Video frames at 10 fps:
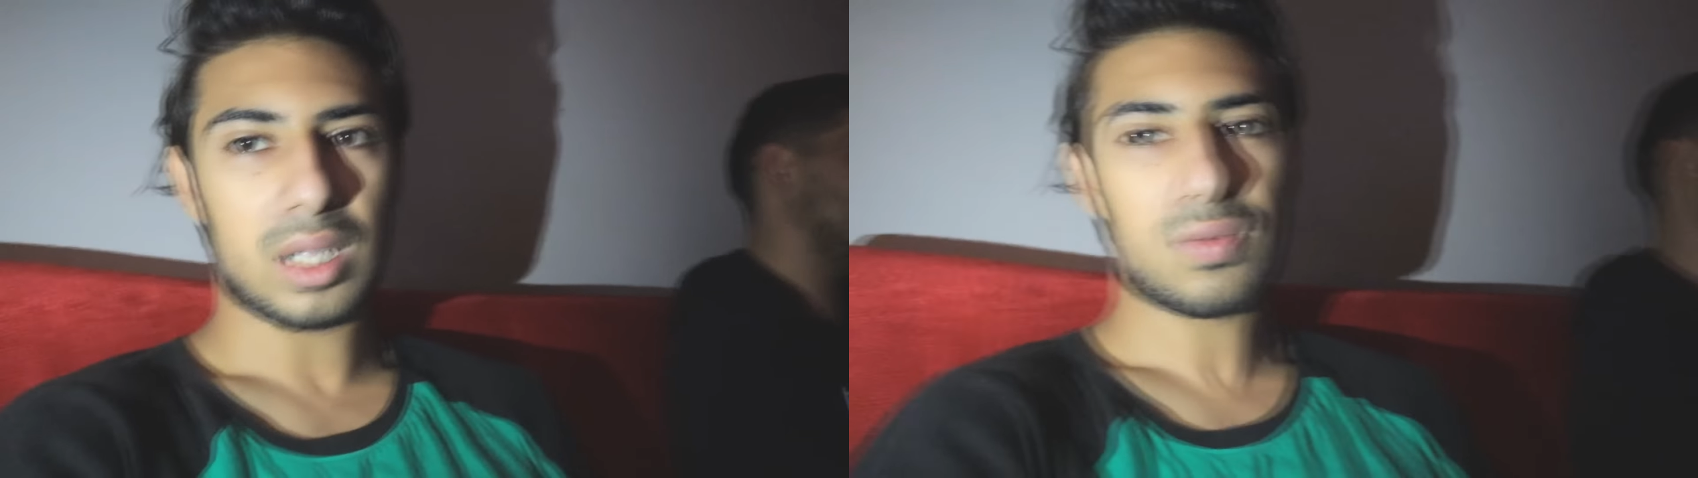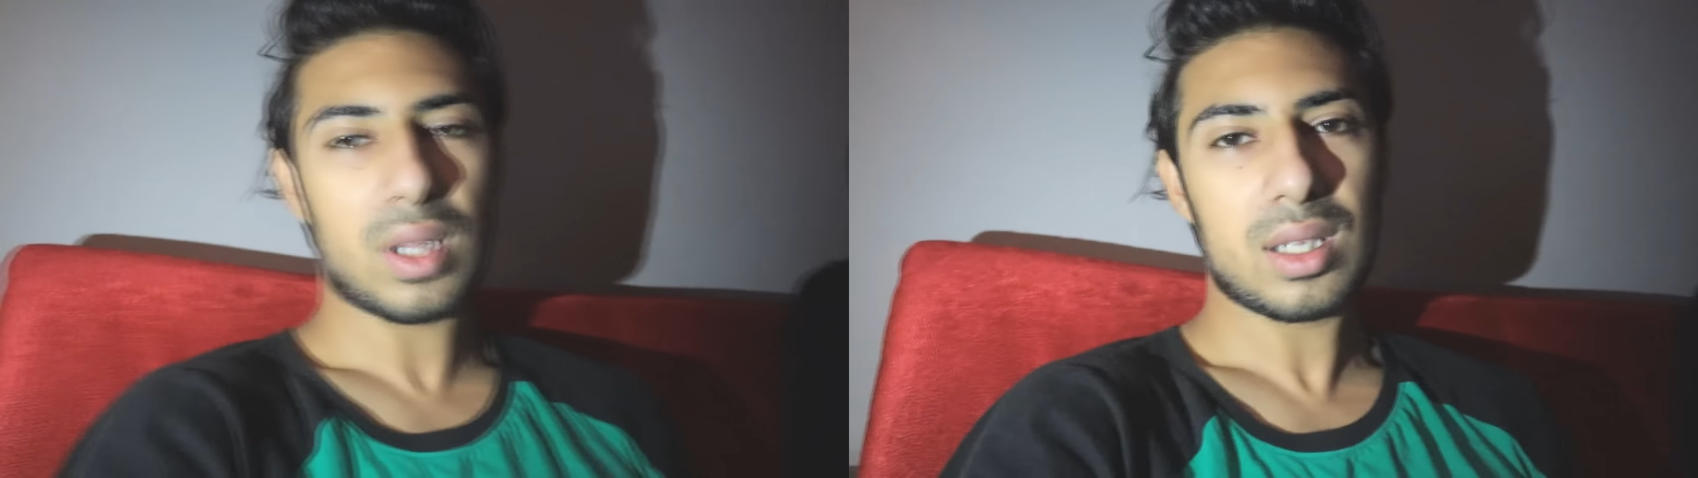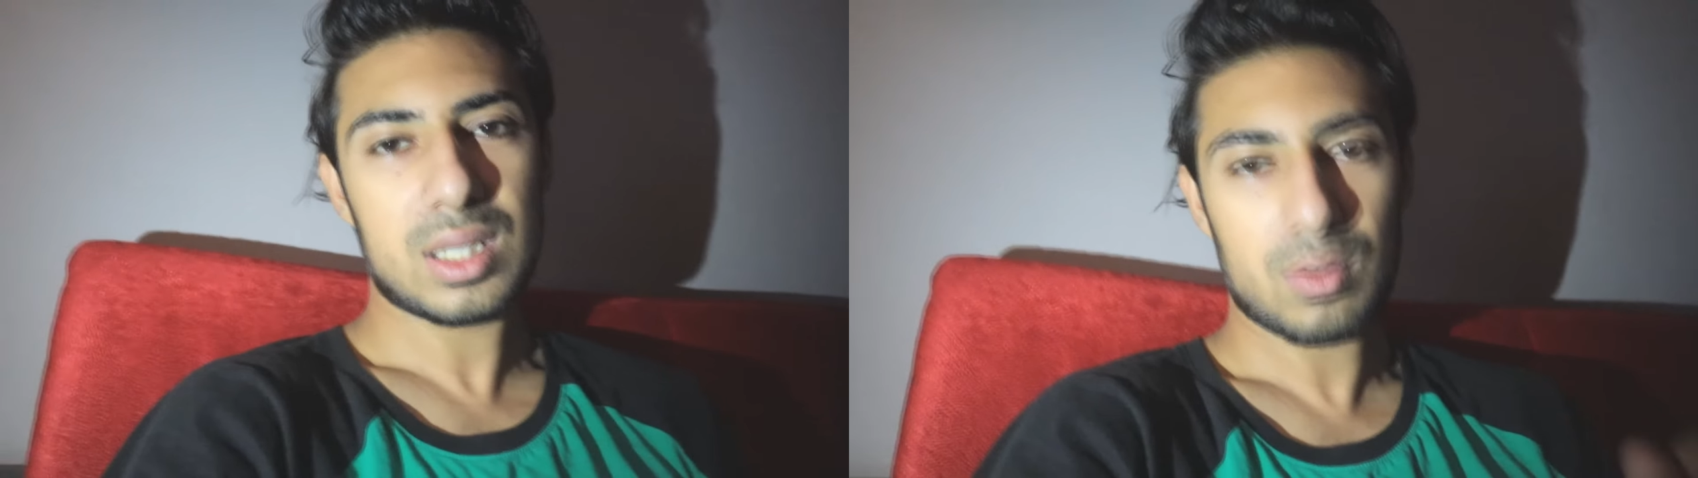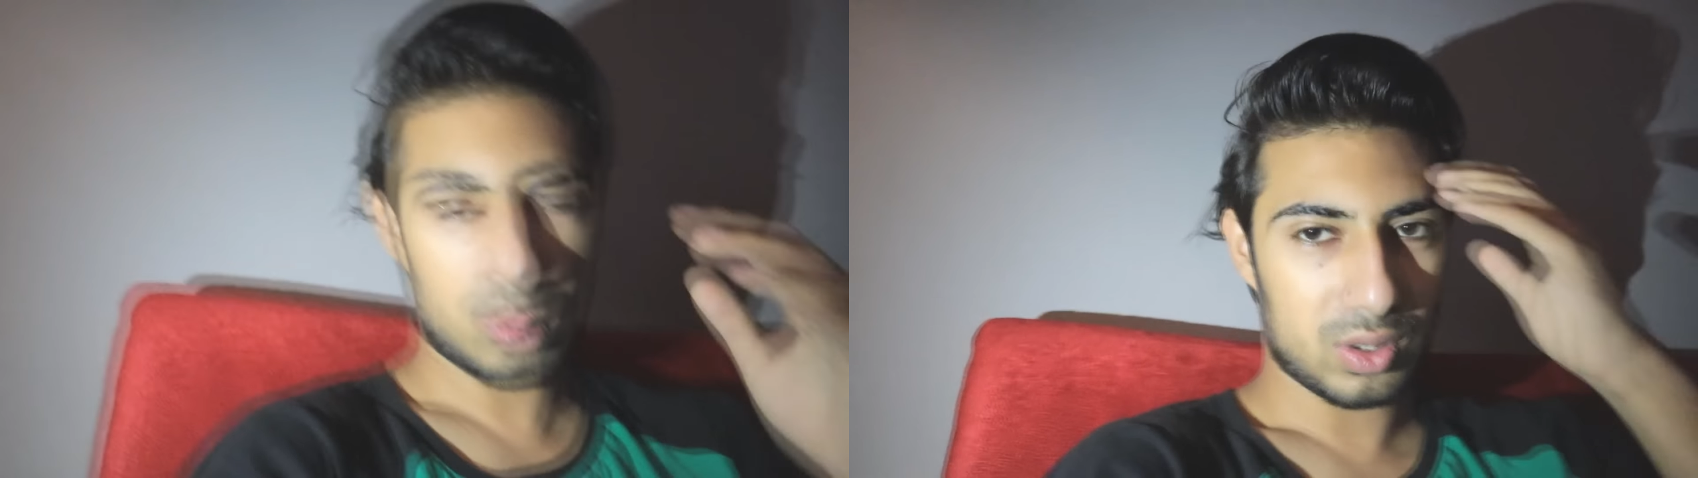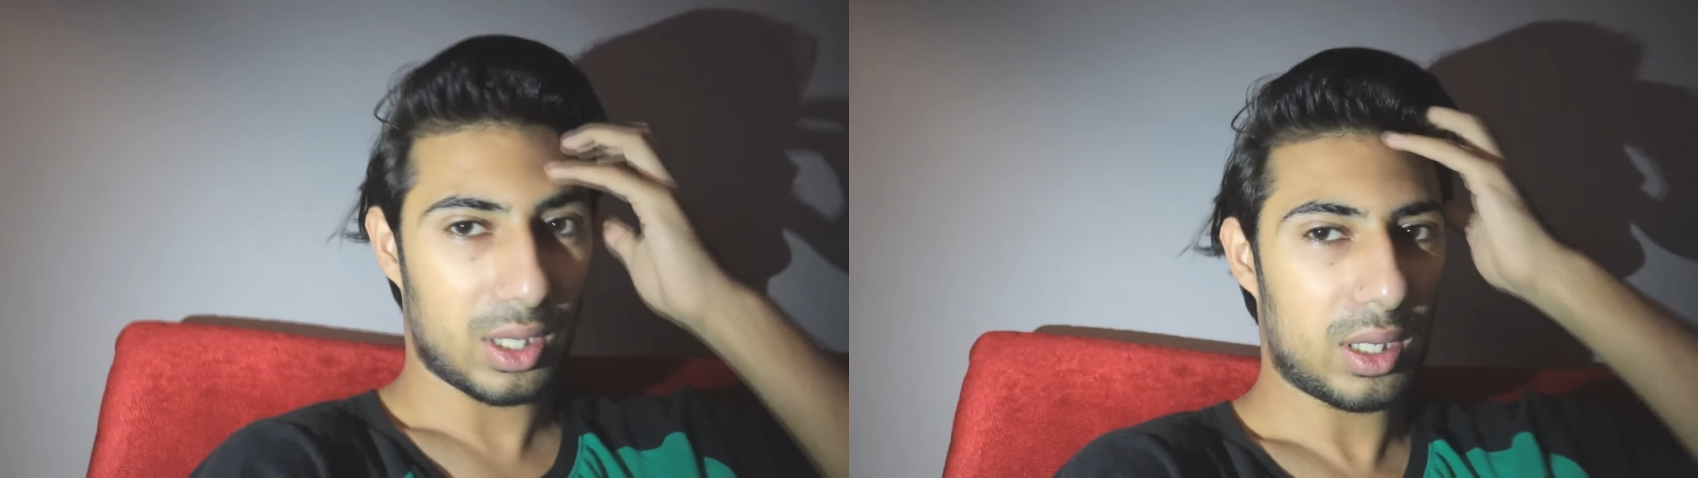halt falan
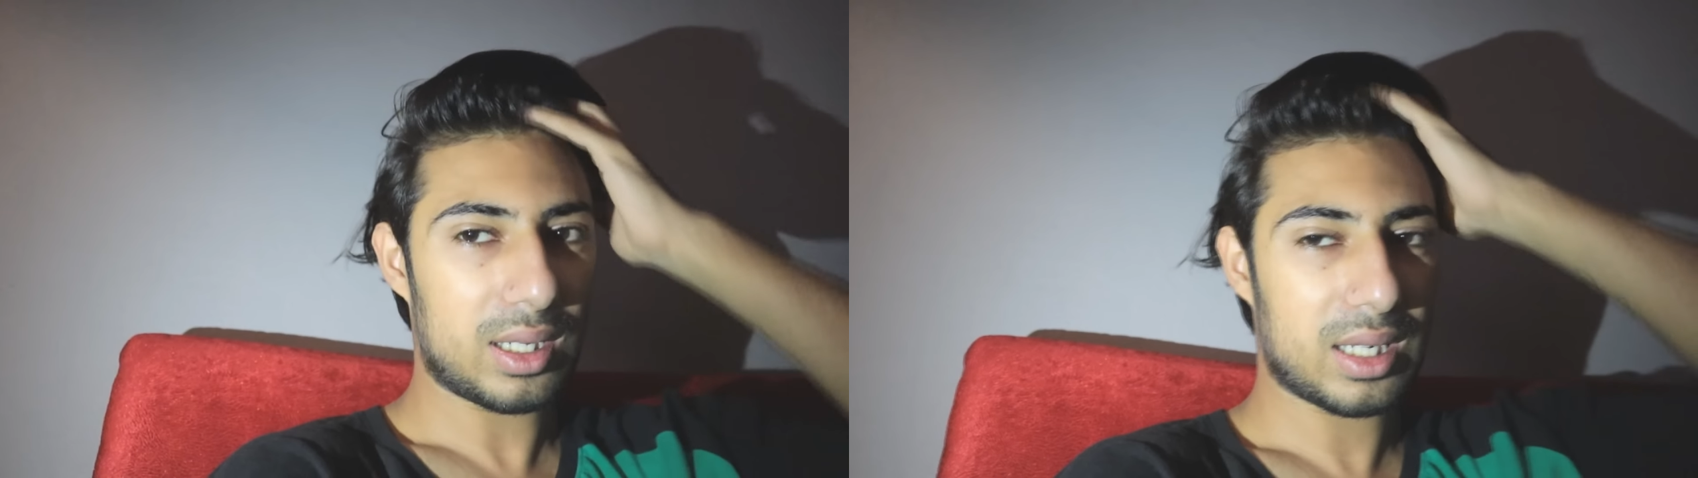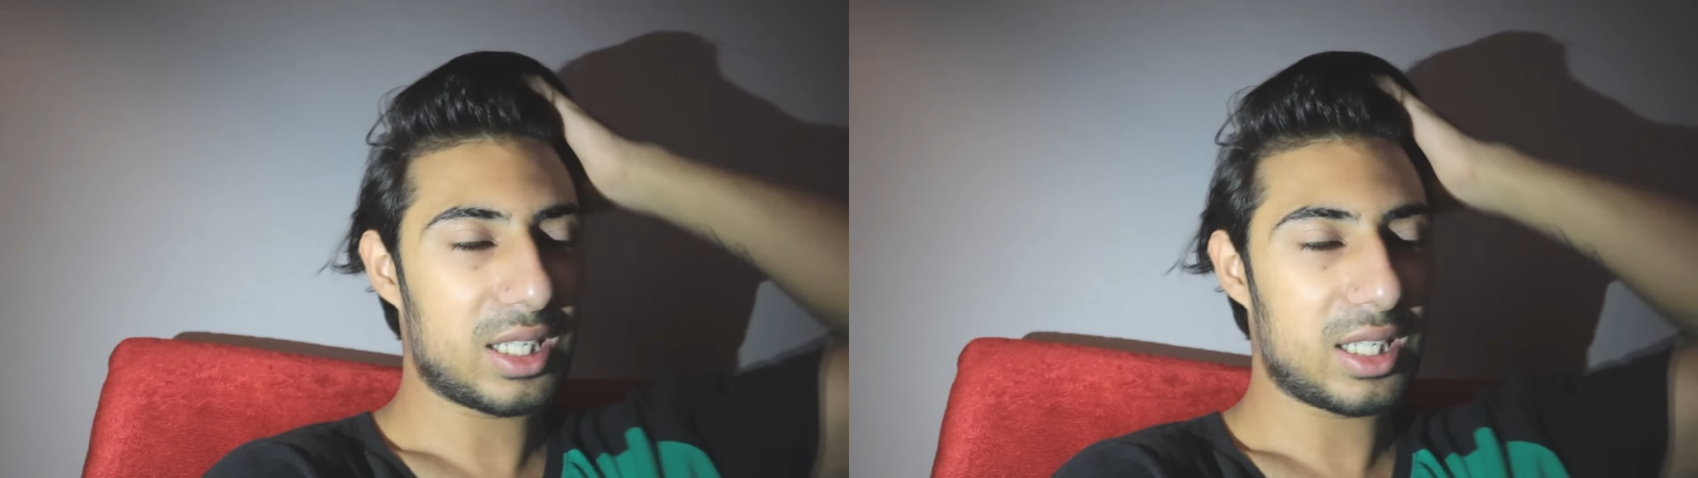çevirmiyoruz. Sana